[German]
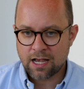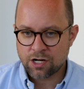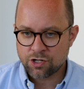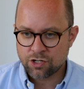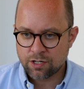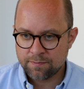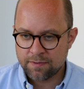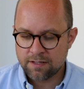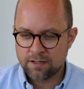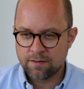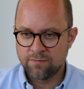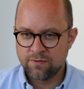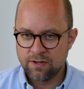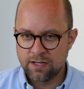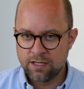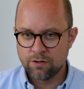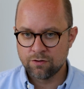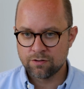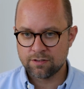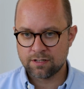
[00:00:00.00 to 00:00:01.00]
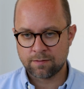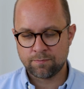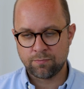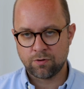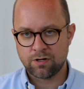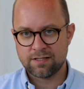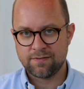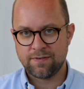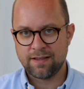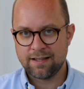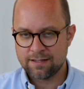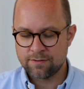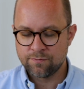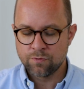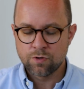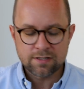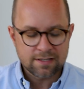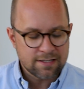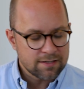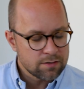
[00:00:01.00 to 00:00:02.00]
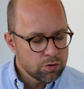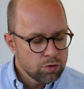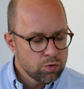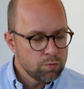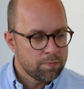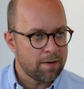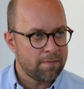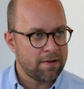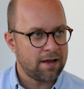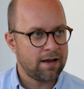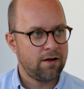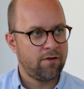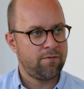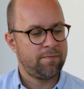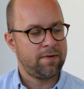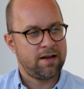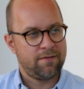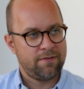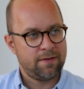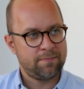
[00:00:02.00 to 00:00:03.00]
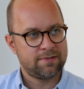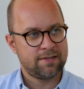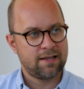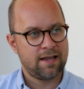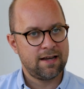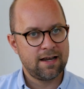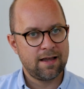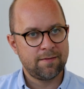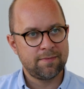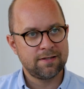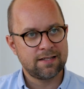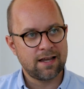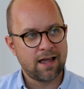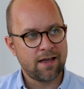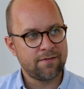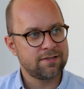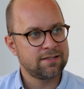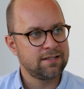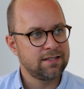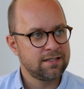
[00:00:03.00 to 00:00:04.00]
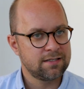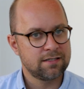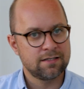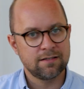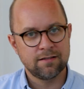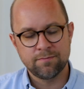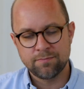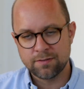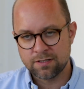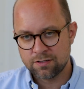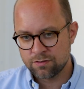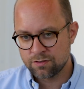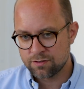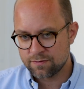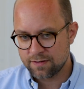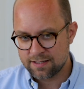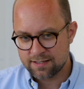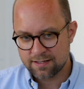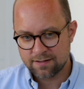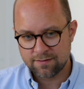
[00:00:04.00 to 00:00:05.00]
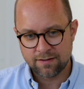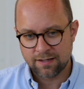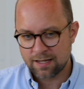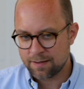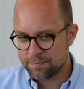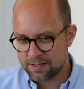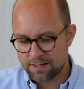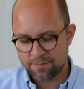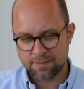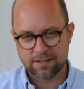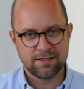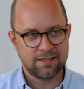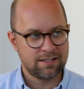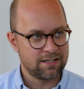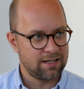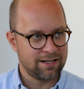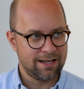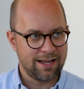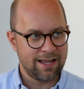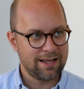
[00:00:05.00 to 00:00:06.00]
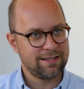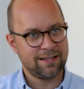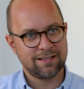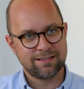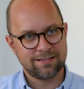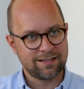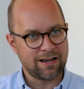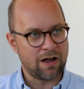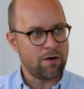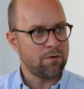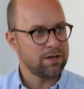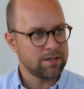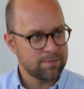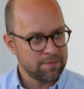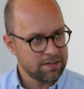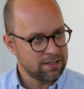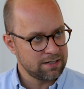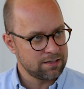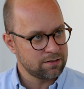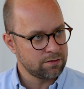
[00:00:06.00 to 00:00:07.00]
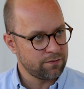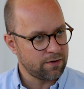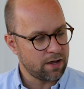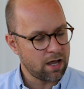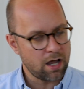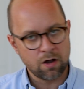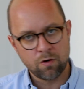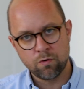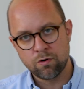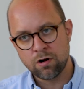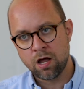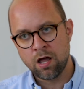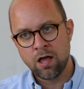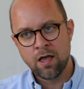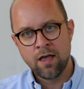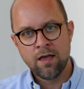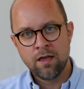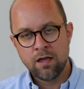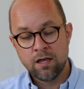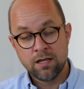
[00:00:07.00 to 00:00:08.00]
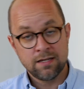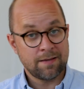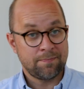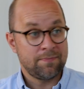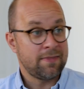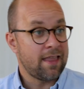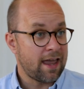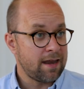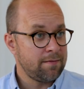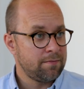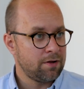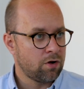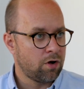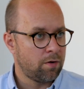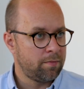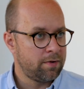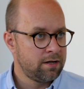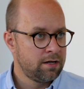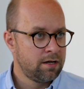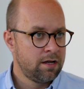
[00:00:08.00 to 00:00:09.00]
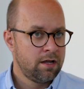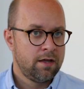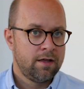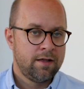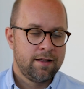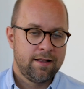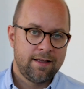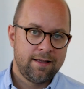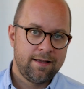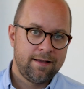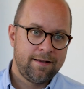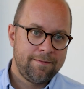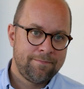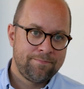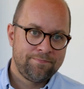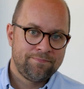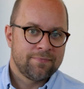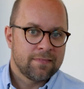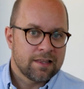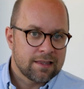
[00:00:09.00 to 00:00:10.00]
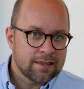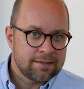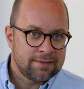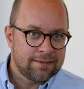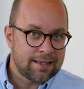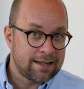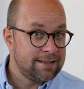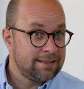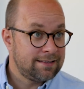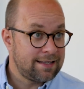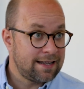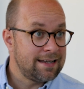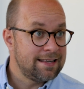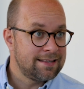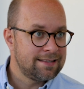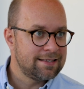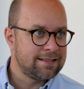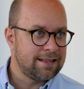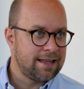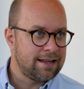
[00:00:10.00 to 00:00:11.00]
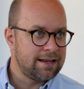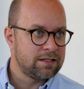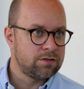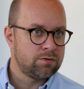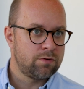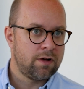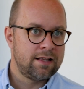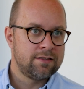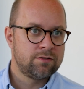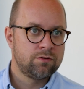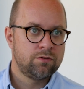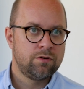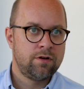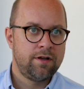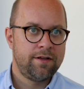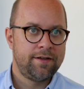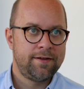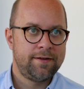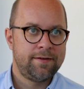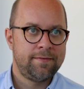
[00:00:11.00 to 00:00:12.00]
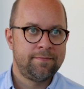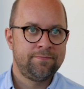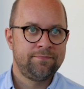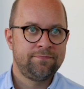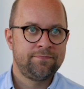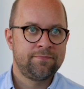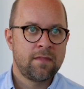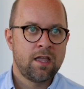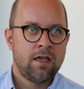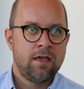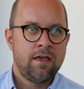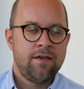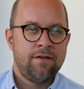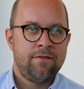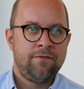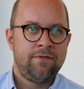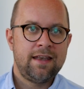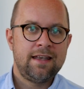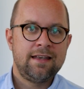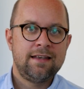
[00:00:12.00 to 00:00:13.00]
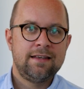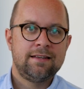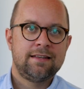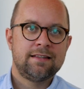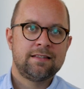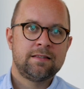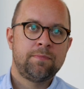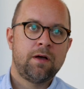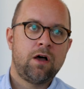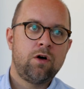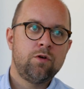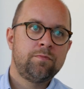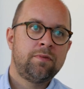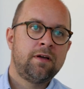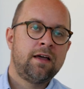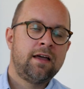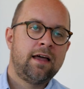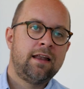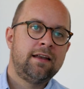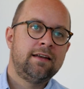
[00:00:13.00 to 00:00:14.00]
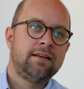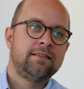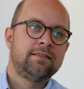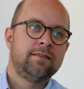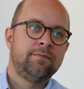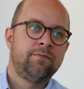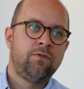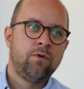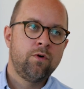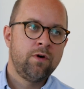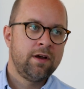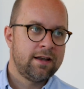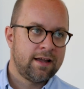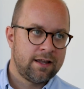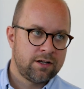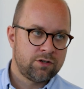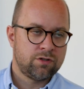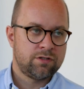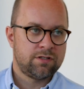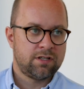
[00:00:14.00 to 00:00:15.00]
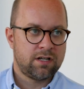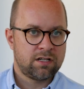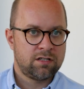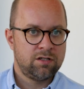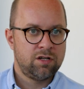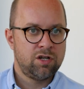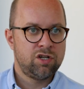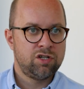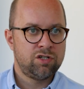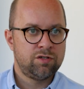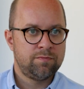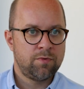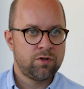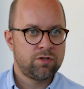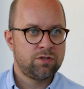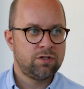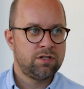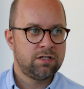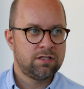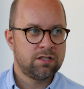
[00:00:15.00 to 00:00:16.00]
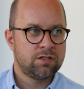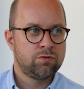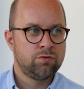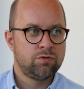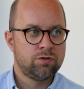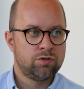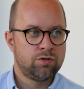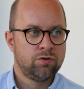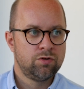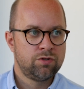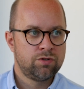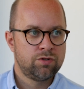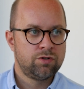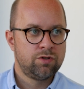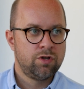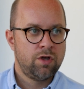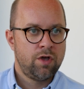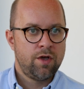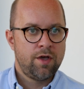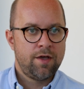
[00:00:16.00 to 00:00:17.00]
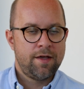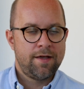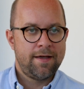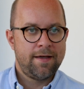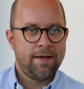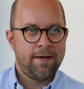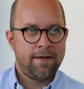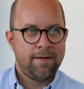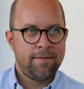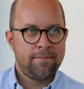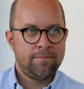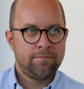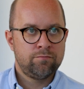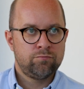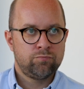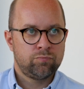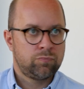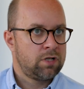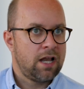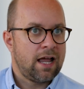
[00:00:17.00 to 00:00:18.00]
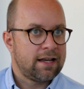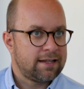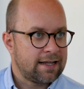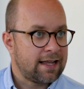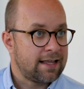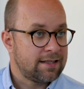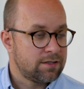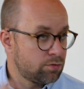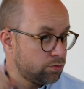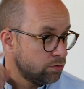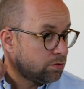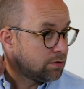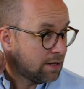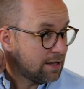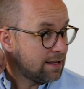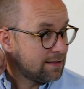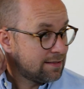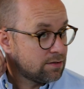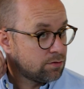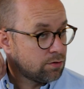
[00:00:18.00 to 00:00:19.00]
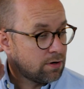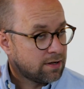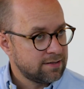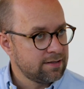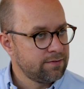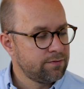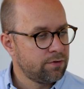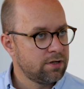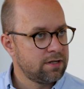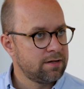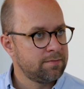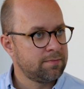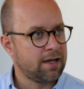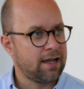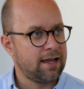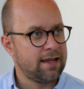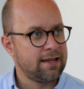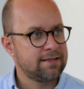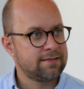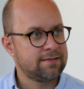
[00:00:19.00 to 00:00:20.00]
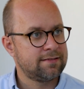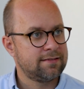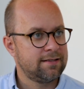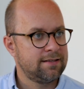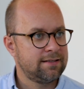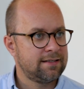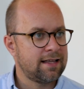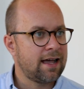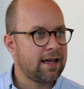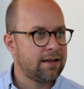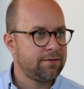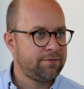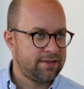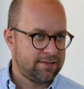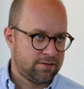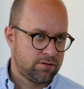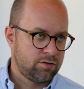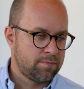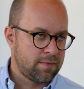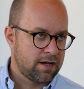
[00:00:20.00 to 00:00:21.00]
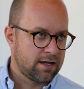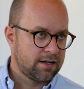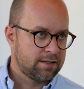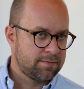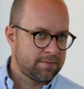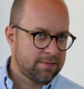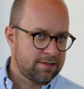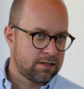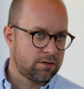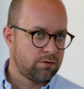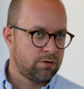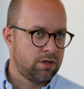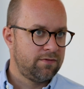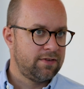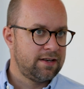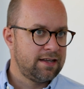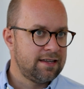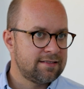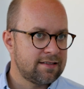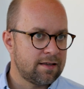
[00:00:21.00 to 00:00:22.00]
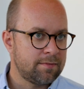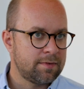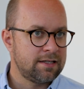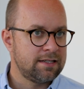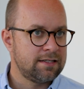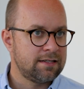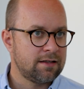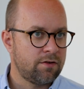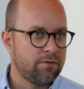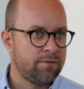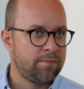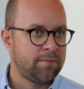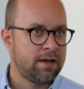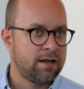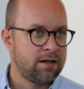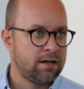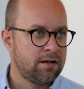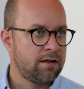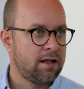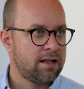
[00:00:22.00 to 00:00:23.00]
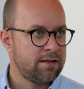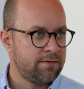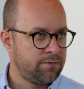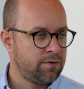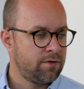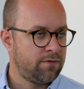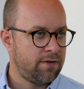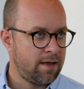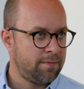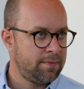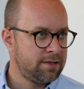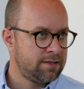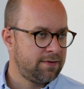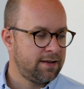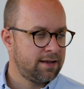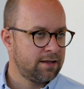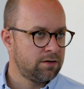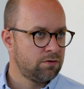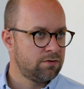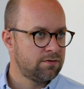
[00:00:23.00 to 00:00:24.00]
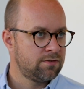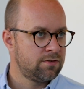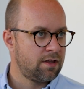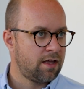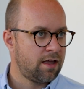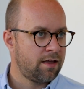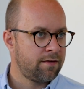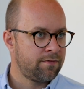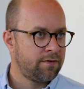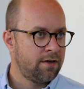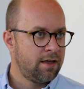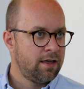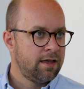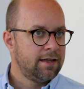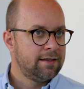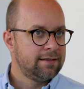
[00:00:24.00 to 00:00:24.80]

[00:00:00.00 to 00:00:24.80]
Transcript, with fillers: dasteht mit einem Video und sagt, boah, das, wär, das würde sich super machen auf meiner Webseite, aber ich darf es nicht, beziehungsweise ich habe es damals nicht geklärt, jetzt traue ich mich nicht zu fragen oder ich habe ein Nein bekommen. Ähm, dann, dann ist es leider so. Also ähm, wenn das Brautpaar allerdings im Vorhinein schon sagt, nee, ich möchte nicht, dass du das nutzt, ähm, klar, dann kannst du, da ist es sogar sinnvoll, den Preis äh, daran festzumachen, dass man sagt, okay, wenn ich es aber nicht auf meiner, für Werbezwecke nutzen darf,